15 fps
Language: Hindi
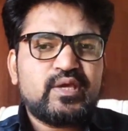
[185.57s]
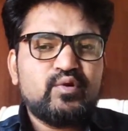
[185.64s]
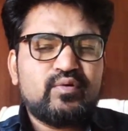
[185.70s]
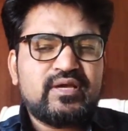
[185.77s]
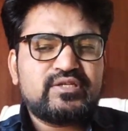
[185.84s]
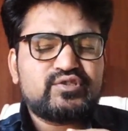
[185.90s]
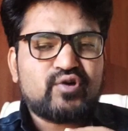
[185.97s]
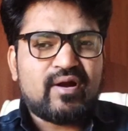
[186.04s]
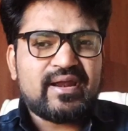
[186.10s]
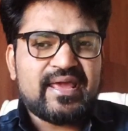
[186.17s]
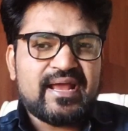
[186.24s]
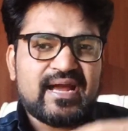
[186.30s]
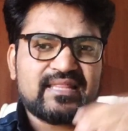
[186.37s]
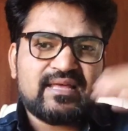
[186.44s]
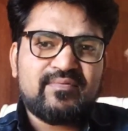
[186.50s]
क्योंकि
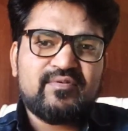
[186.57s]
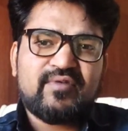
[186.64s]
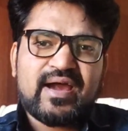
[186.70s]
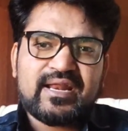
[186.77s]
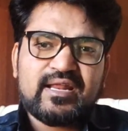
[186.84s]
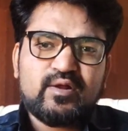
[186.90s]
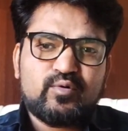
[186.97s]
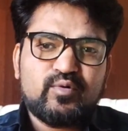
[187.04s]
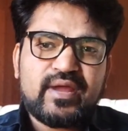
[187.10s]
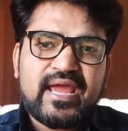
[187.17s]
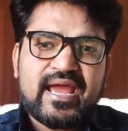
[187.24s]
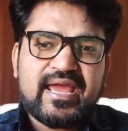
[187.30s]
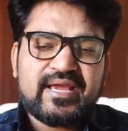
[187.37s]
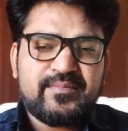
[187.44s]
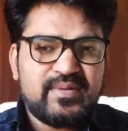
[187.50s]
शॉर्ट एक आधा भी वायरल हो
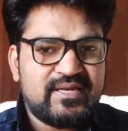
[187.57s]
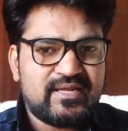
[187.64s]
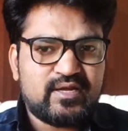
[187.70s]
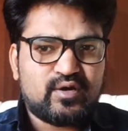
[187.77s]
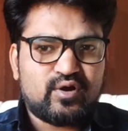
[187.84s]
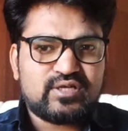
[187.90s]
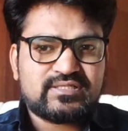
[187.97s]
गया एक मिलियन